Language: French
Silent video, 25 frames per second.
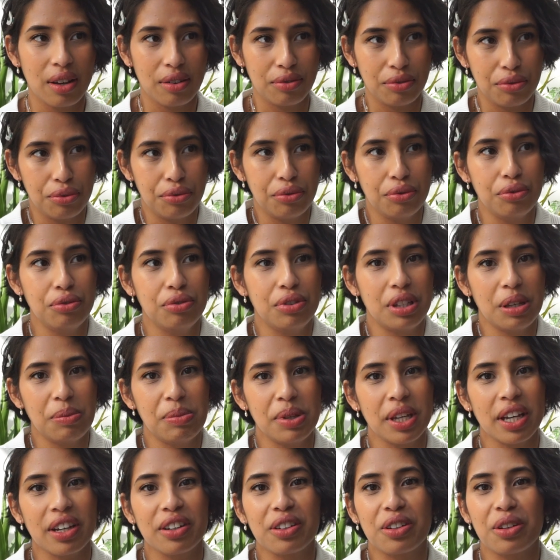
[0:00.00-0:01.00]
vous vous doutez
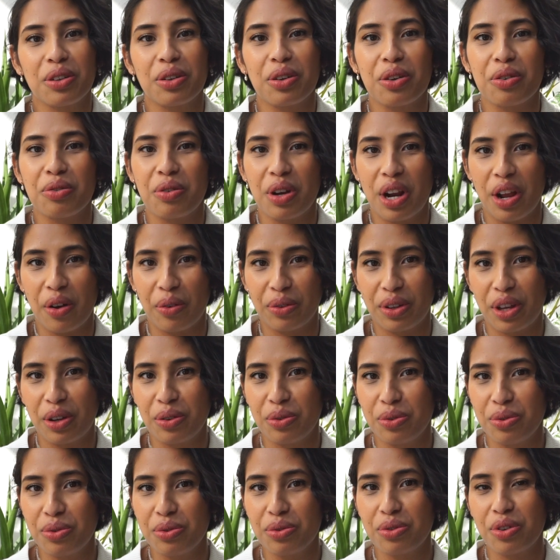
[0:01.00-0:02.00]
bien que voilà, on a
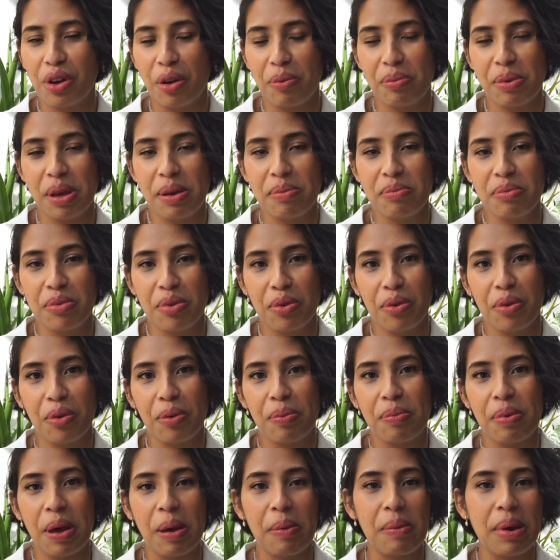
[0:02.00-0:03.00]
eu quand même
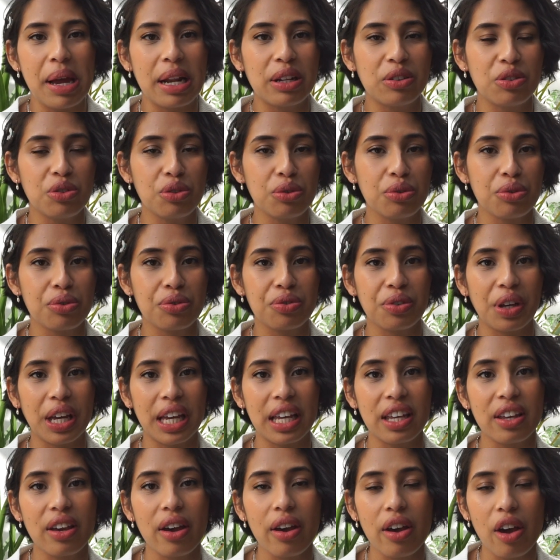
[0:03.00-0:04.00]
euh, pas mal de
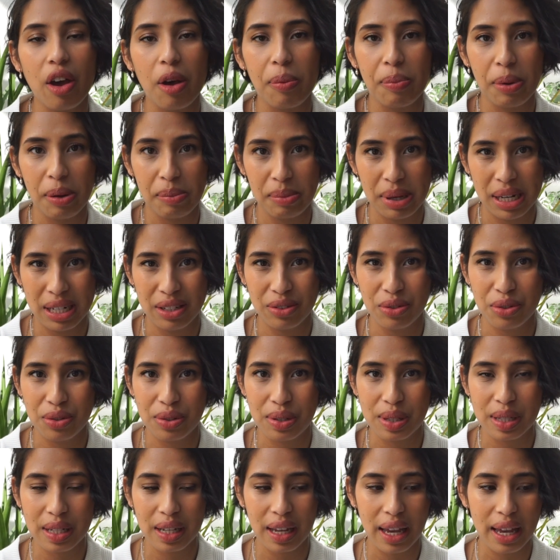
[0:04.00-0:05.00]
frayeurs, pas mal de
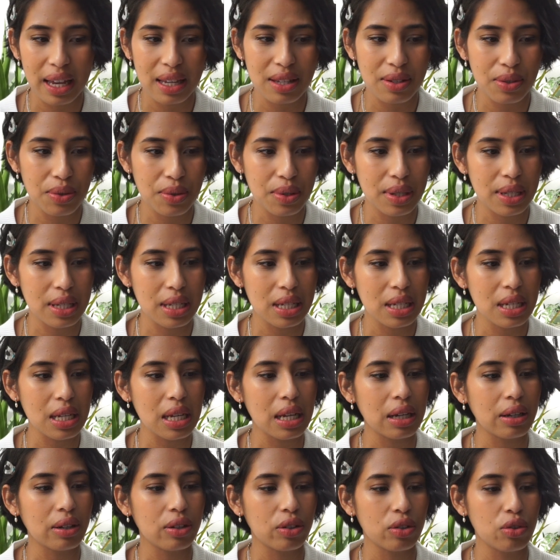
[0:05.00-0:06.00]
stress
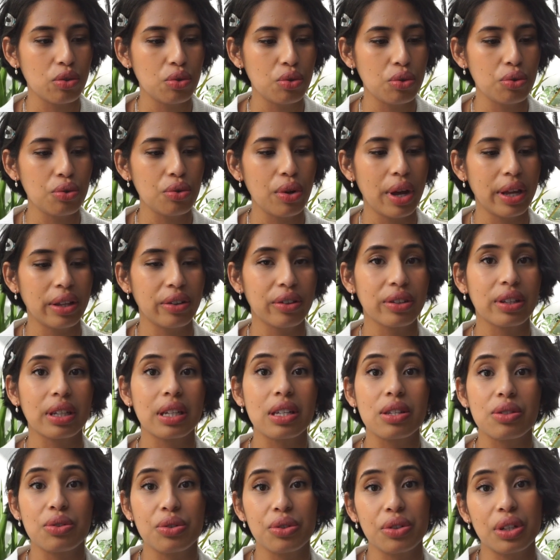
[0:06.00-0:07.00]
aussi euh, dû à
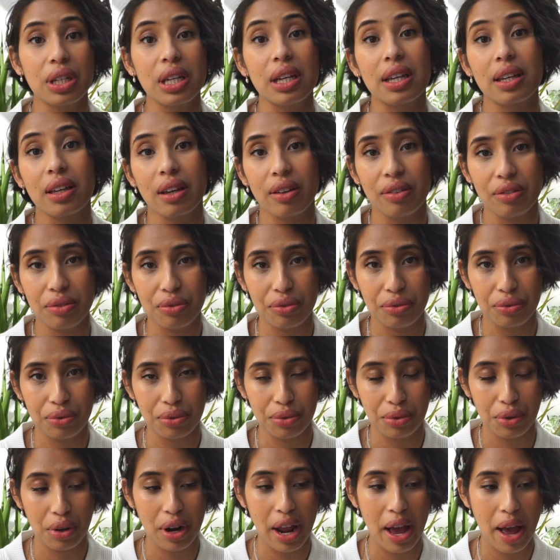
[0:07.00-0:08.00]
notre historique hein,
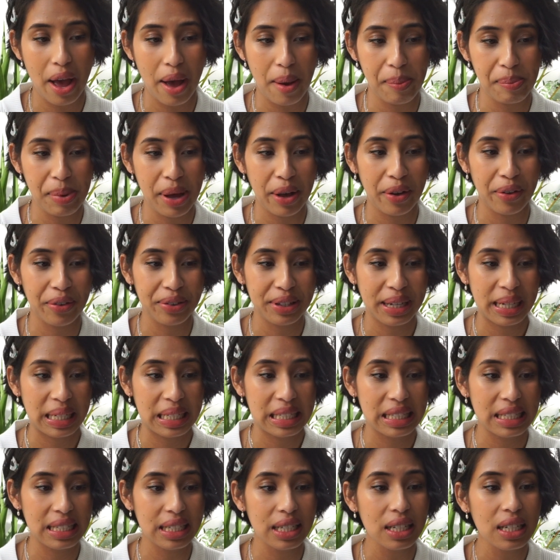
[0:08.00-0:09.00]
sur la
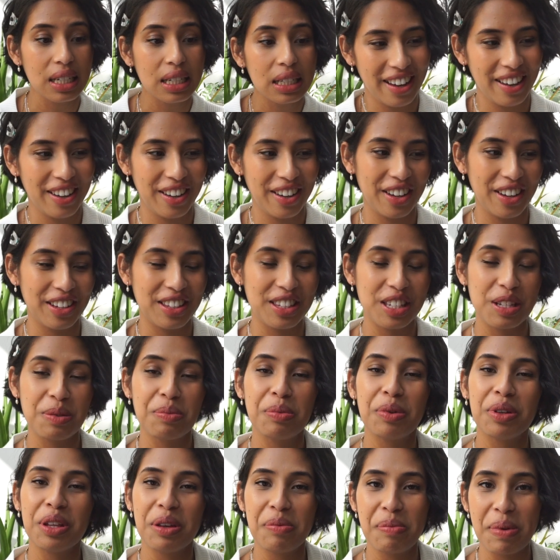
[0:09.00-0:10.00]
parentalité.
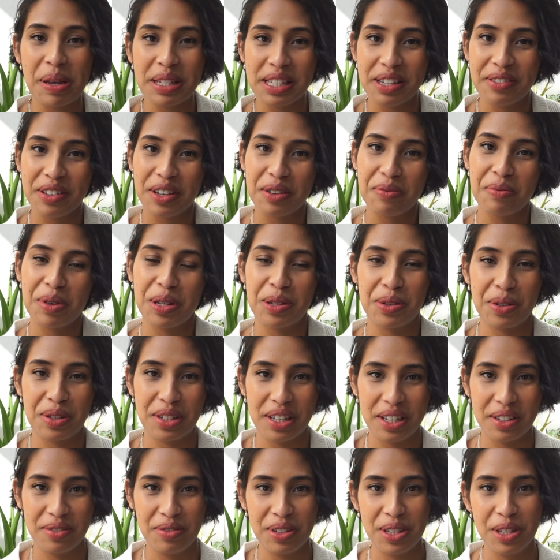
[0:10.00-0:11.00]
Thibaut n'est pas avec moi sur
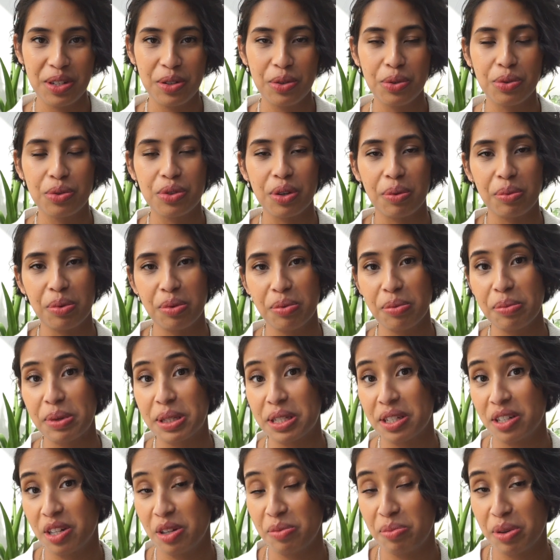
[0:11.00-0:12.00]
cette vidéo tout simplement
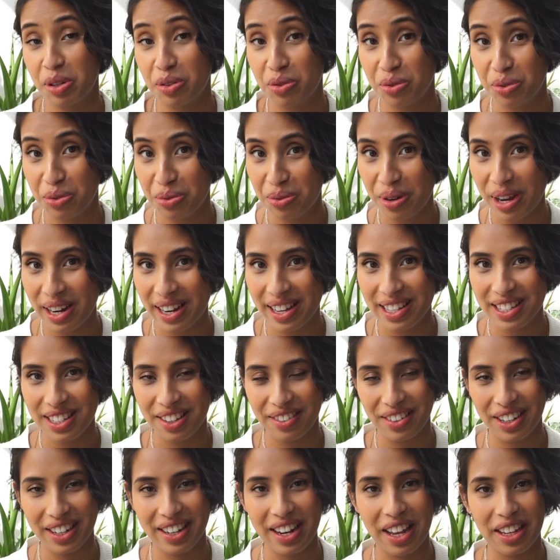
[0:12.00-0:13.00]
parce qu'il n'est pas du tout à l'aise
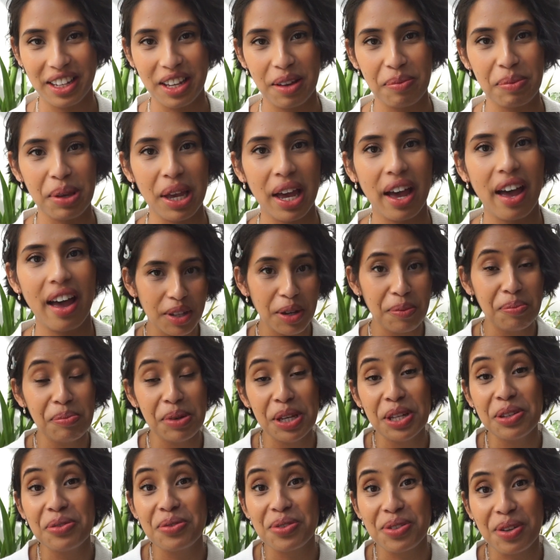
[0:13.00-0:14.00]
avec la caméra,
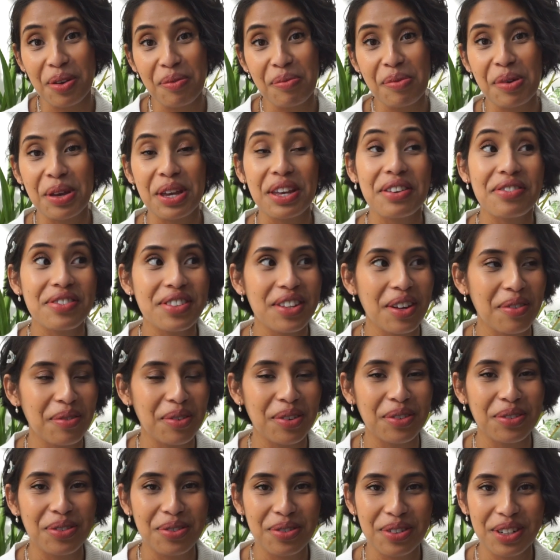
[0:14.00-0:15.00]
mais nous sommes
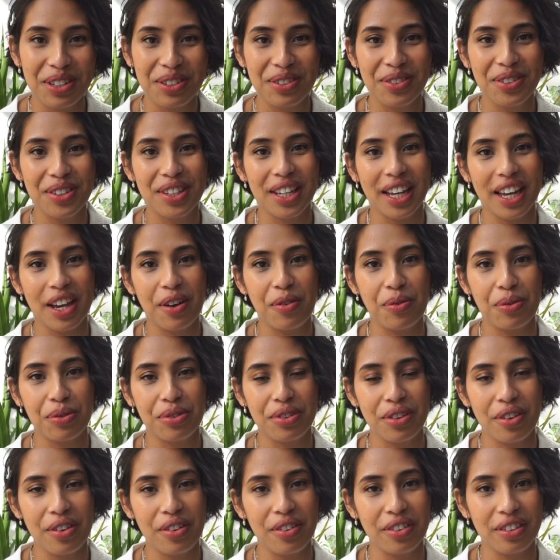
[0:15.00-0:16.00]
évidemment tous les deux très
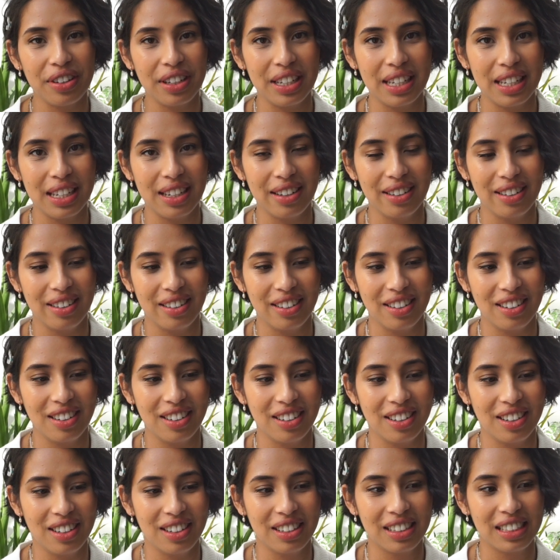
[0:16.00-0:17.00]
contents
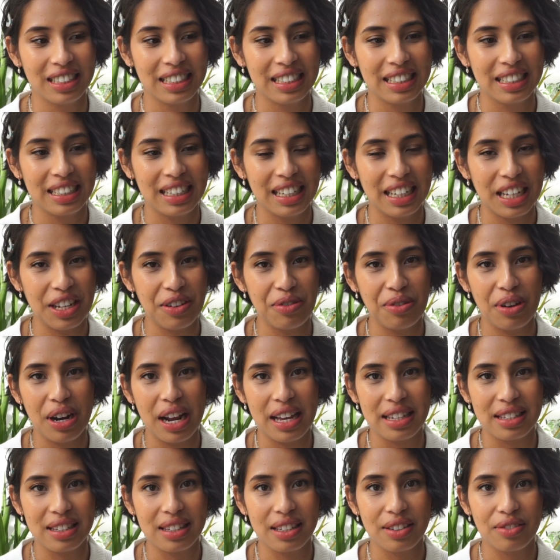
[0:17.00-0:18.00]
et
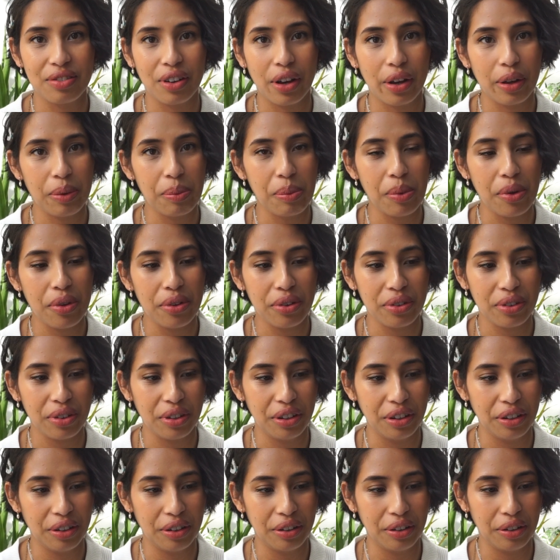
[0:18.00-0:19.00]
voilà, c'est vraiment
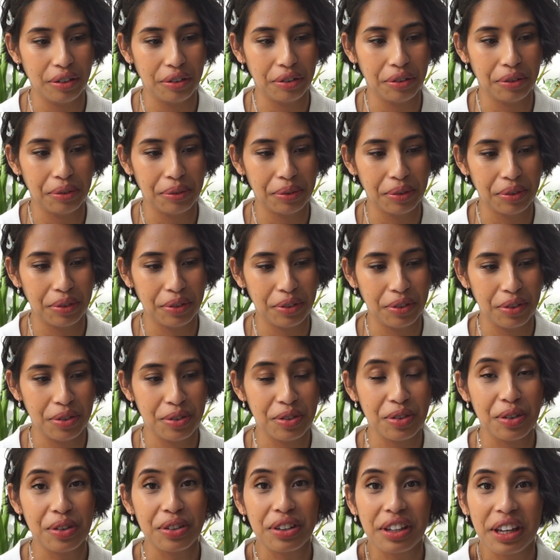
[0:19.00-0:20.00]

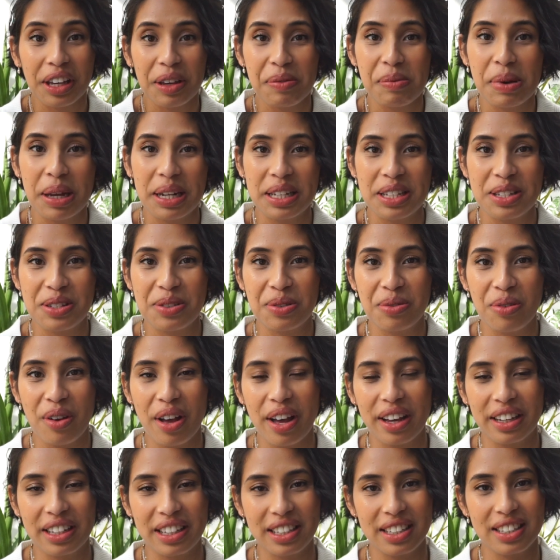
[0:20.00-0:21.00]
une très belle
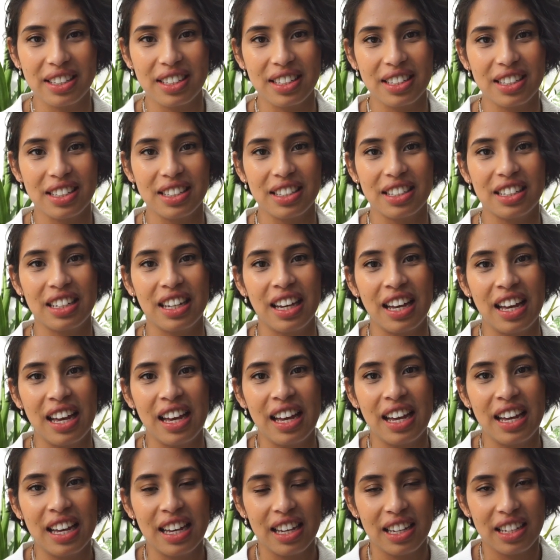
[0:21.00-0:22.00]
histoire qui
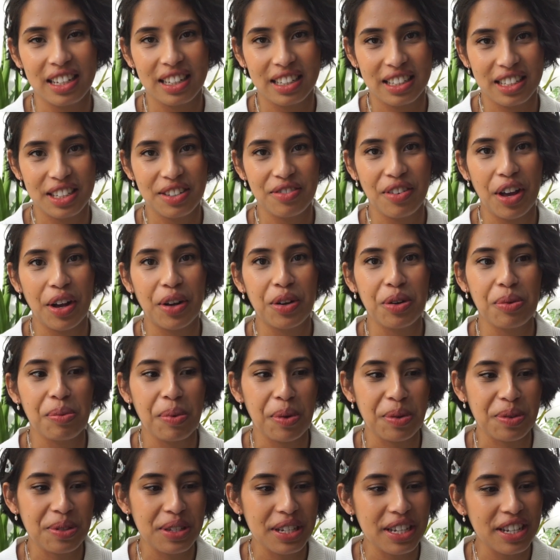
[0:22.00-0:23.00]
qui va
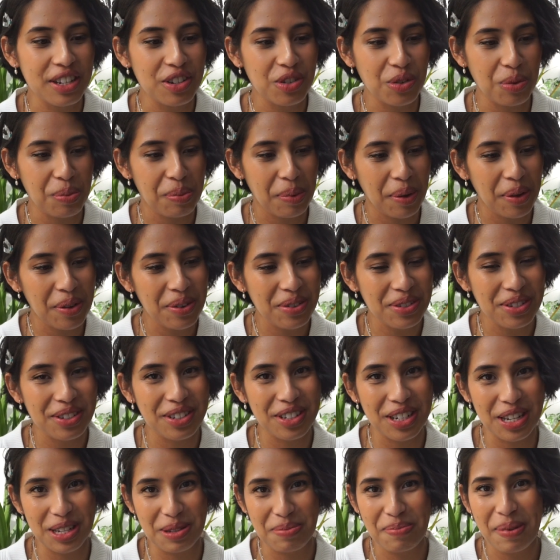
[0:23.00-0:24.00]
commencer, je
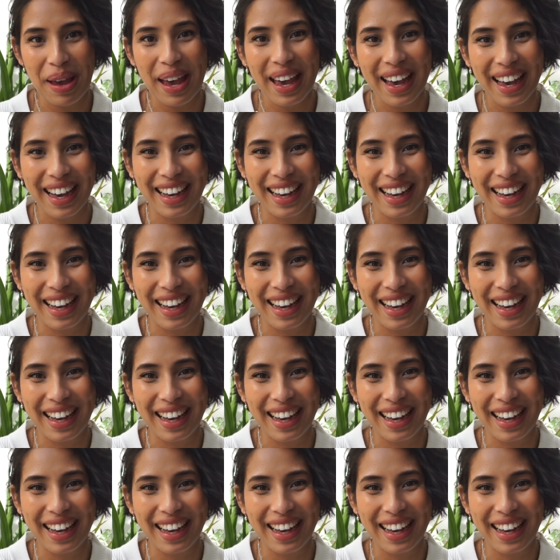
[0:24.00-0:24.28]
pense, j'espère.